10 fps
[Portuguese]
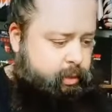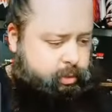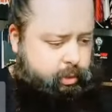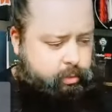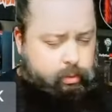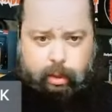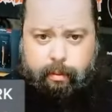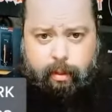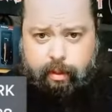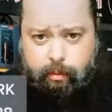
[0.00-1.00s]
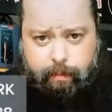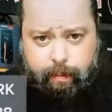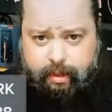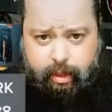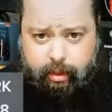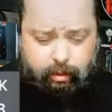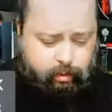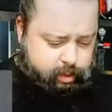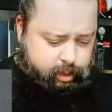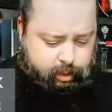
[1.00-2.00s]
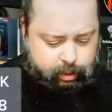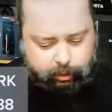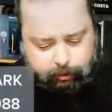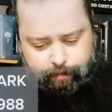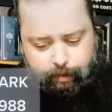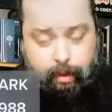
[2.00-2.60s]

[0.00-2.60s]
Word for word: Estou no nível que não passo cartão aos haters.